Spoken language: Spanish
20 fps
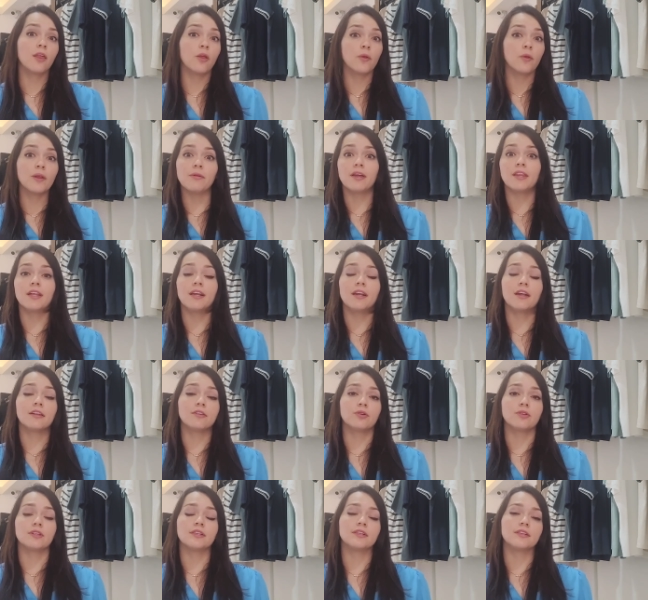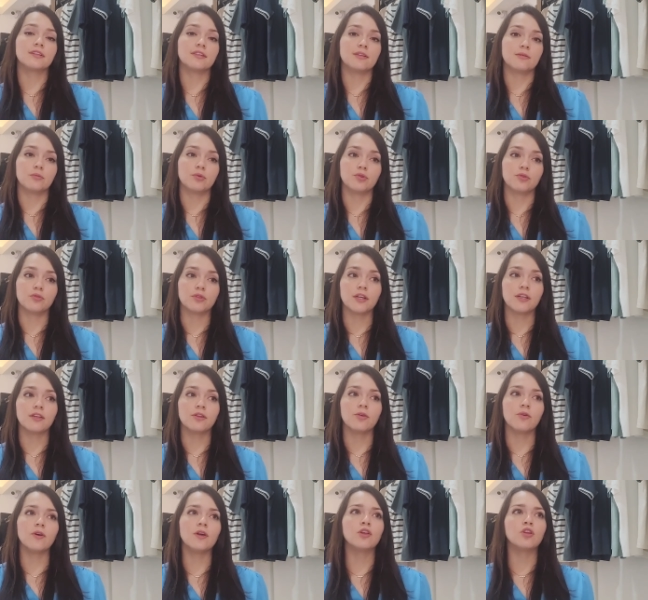dónde vienen las cosas que estamos
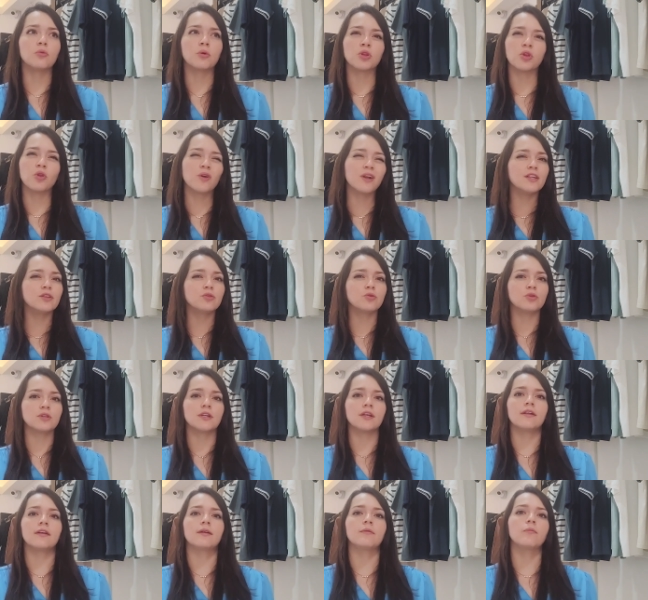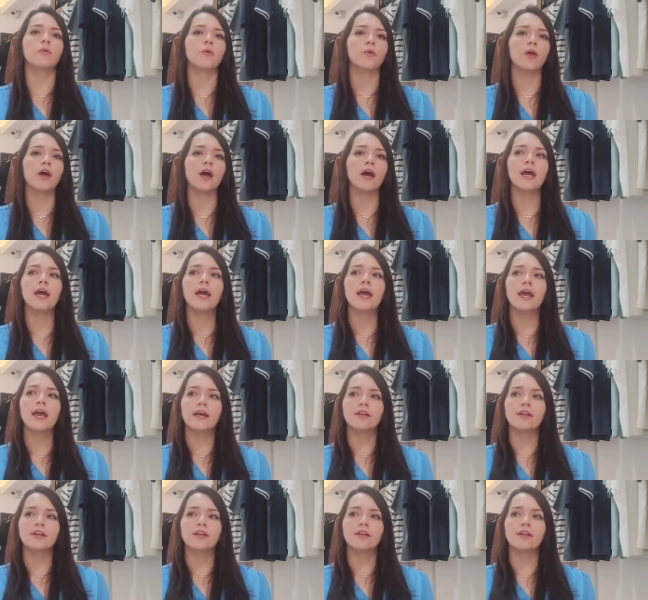usando y sobre todo la industria de la moda